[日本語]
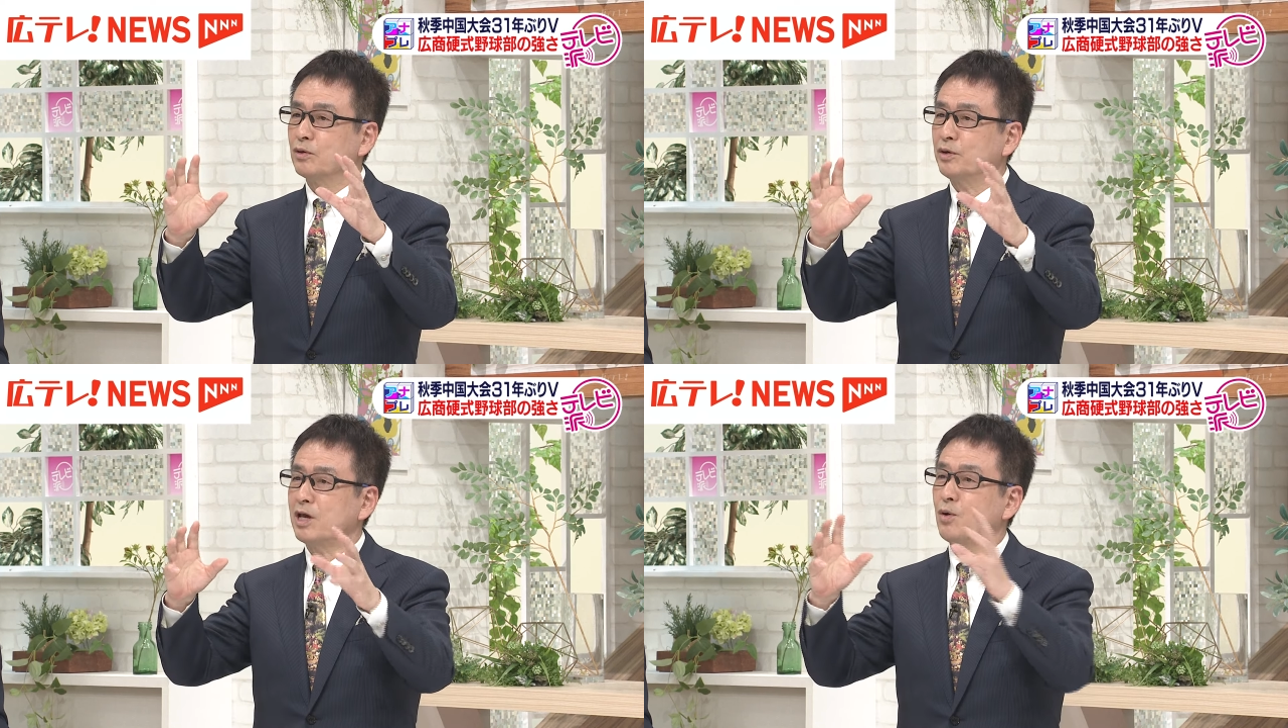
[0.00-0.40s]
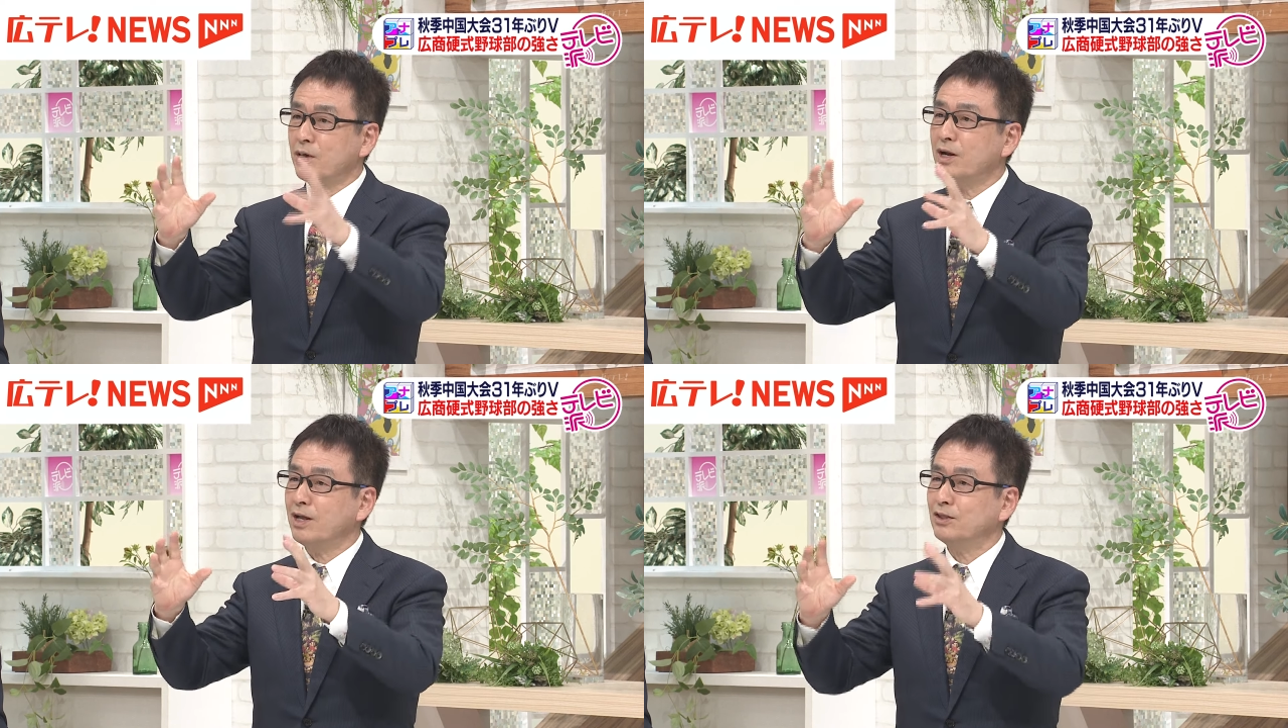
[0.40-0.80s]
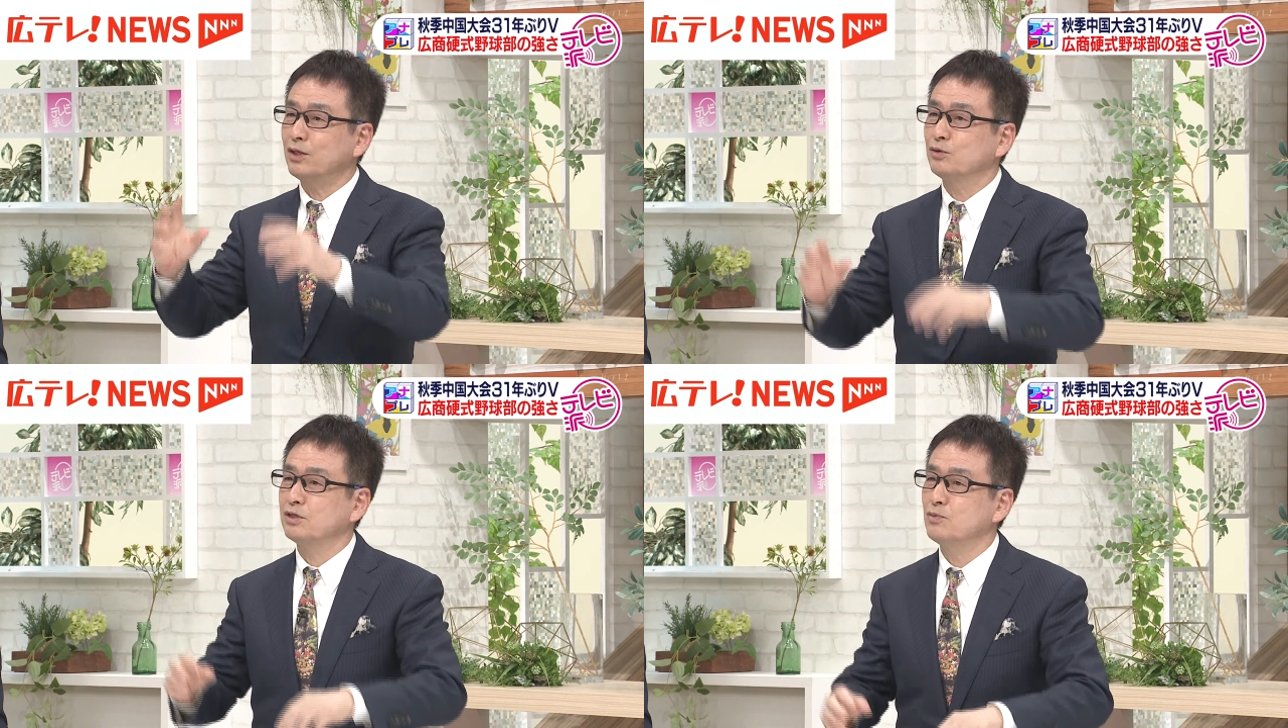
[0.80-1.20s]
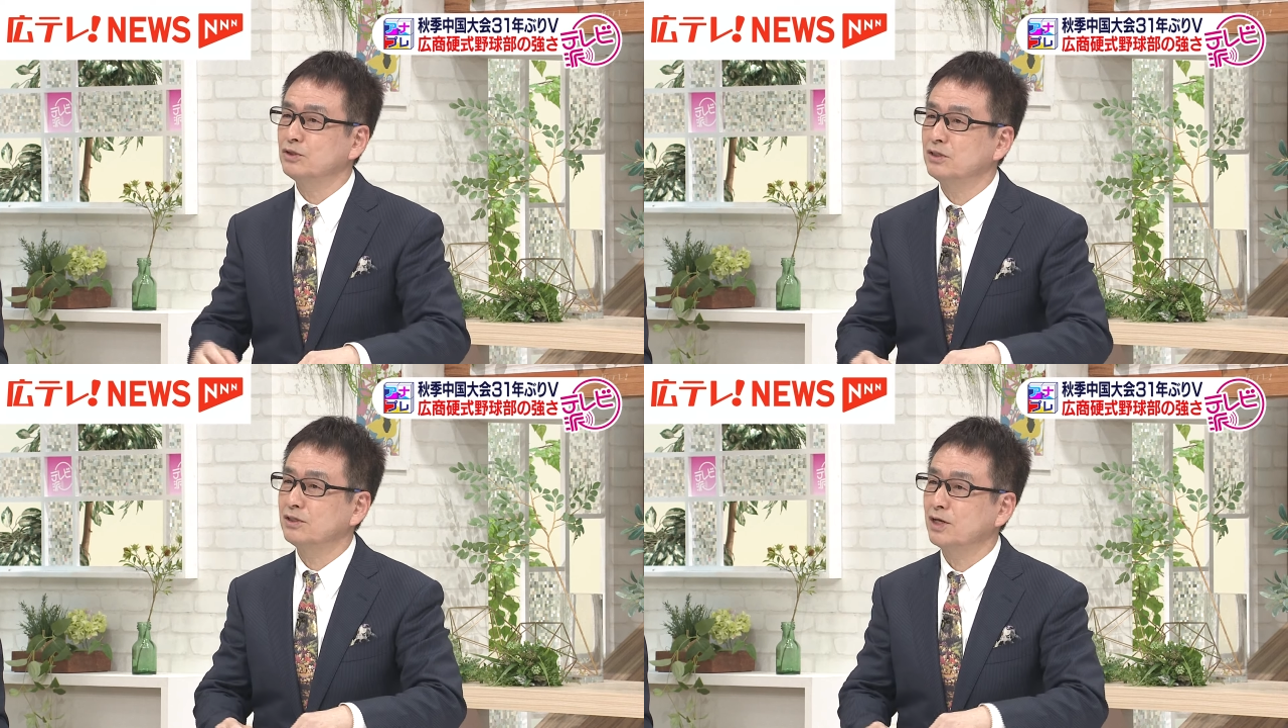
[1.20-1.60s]
これやろうかなっていう気持
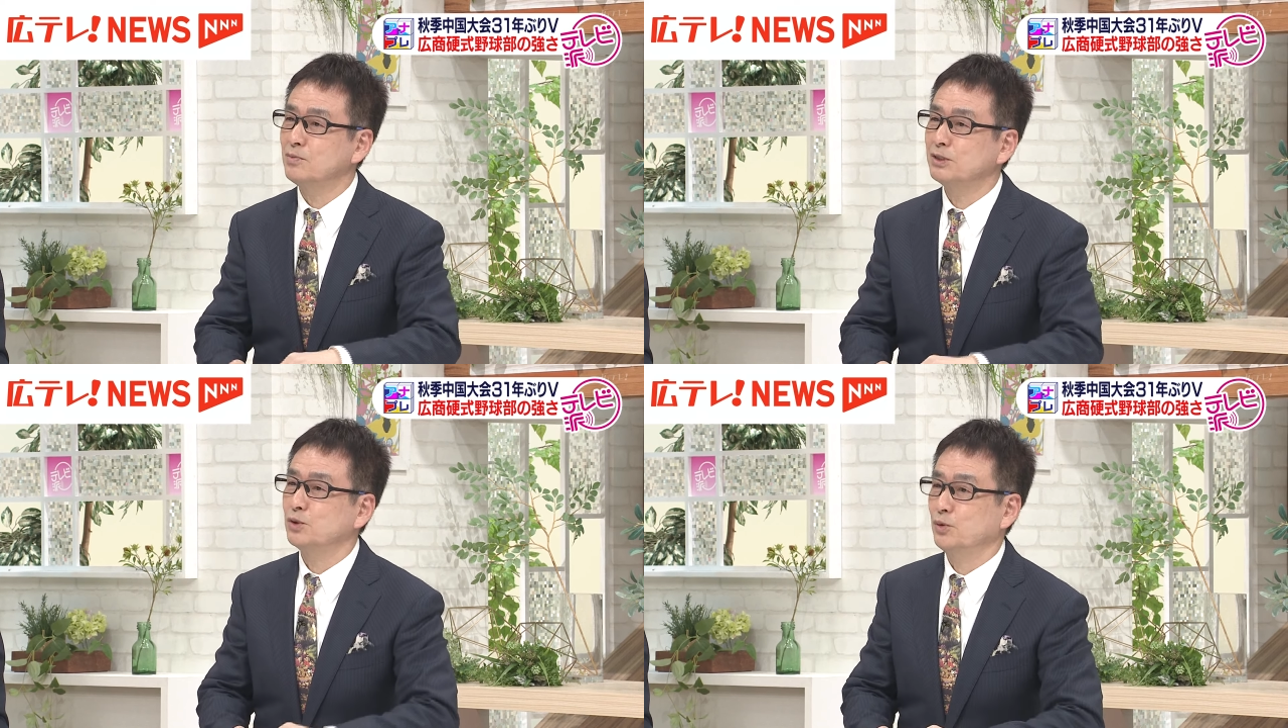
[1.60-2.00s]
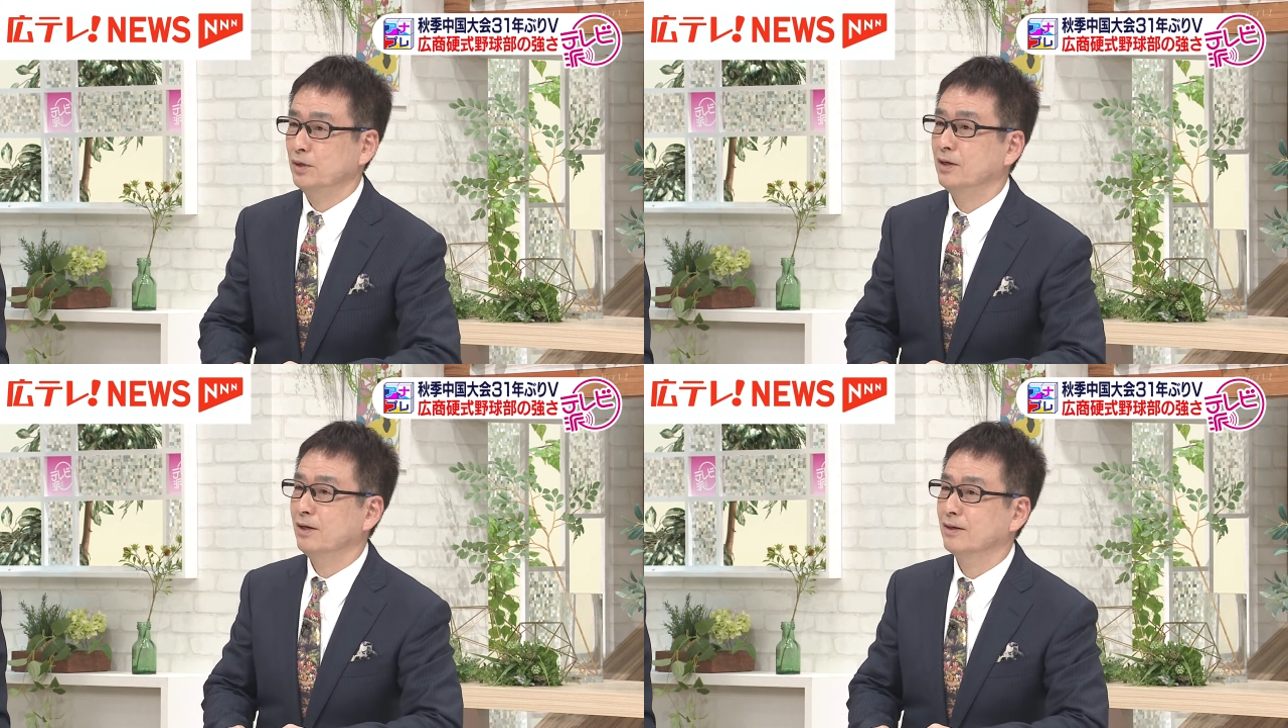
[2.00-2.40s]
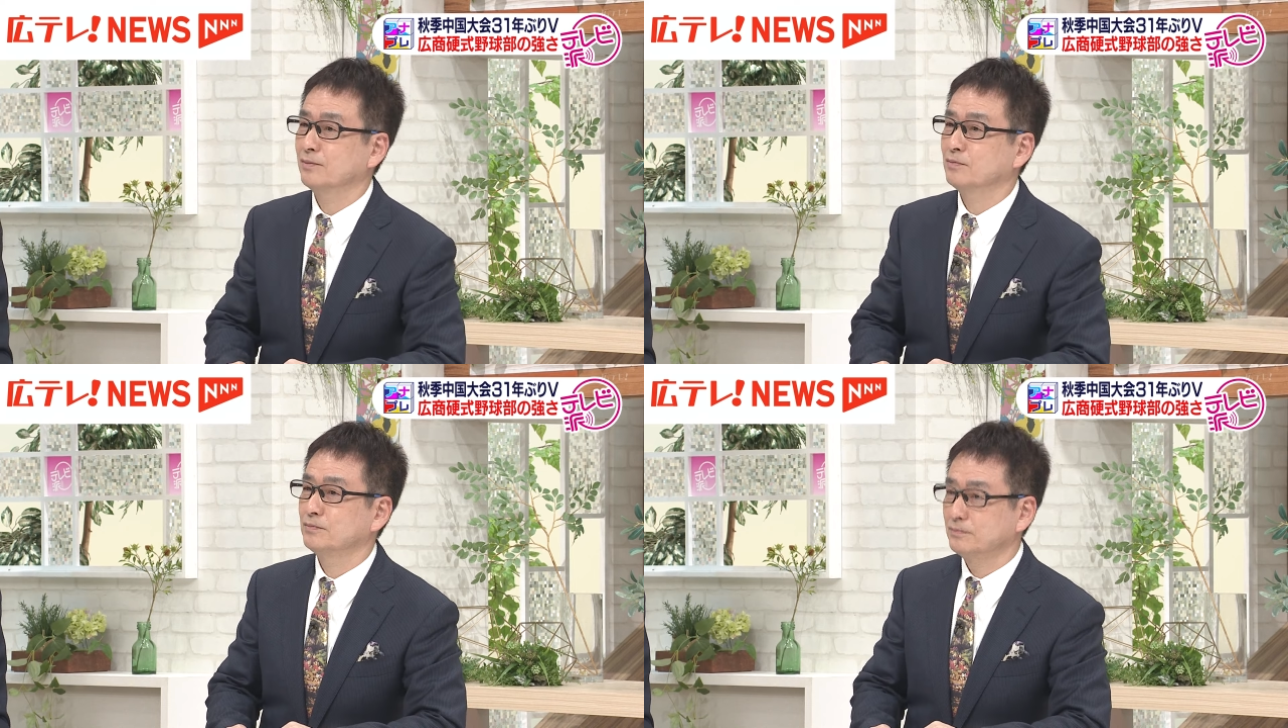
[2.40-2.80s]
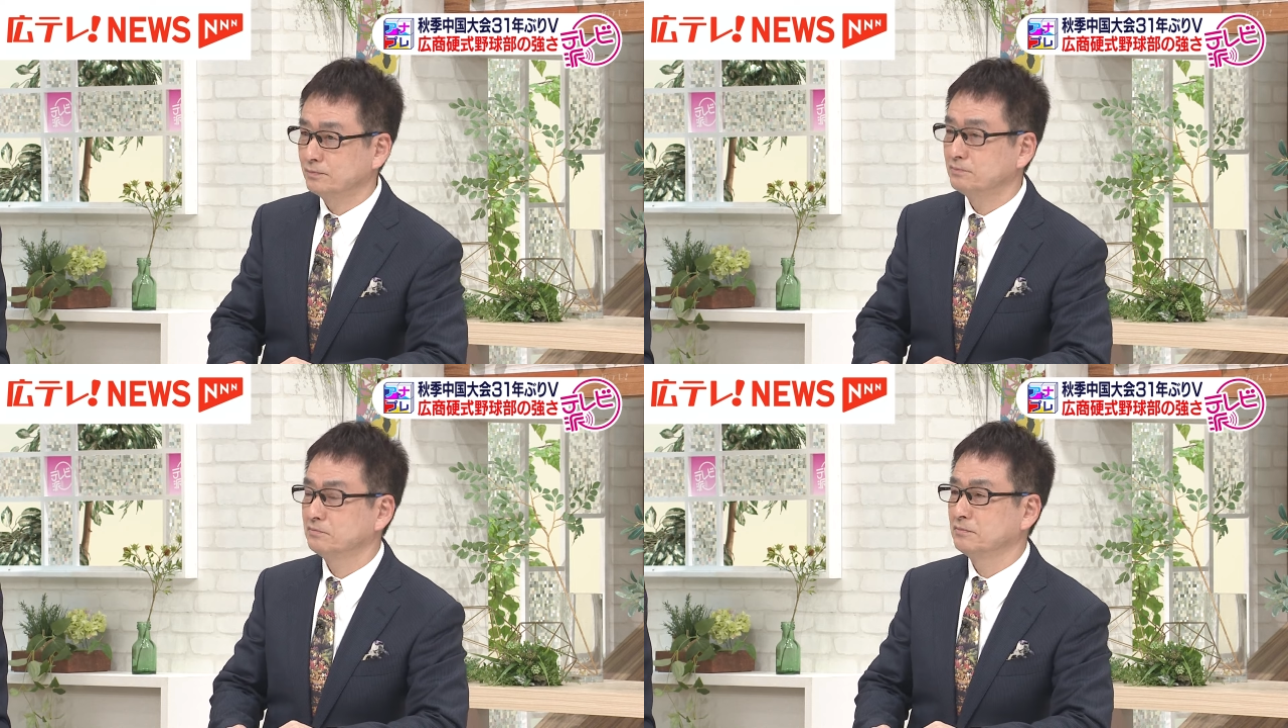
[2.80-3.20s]
ちになりますよねそうです
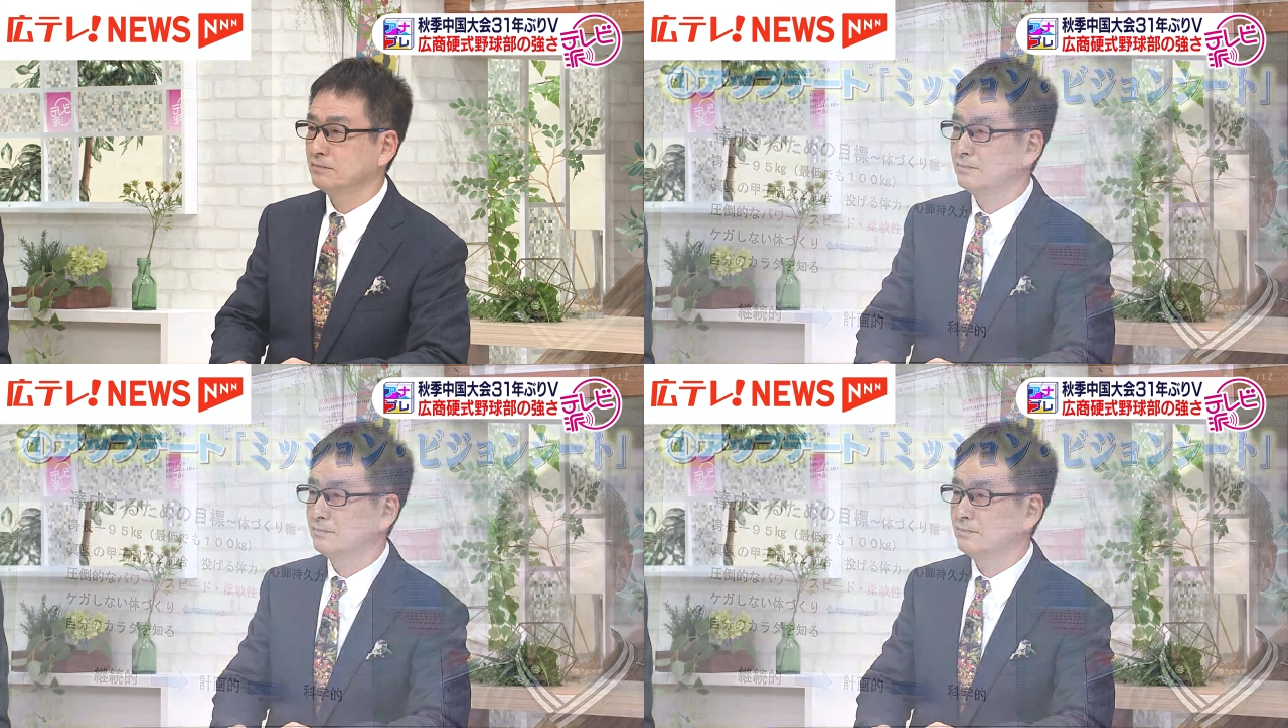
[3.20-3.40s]
ね普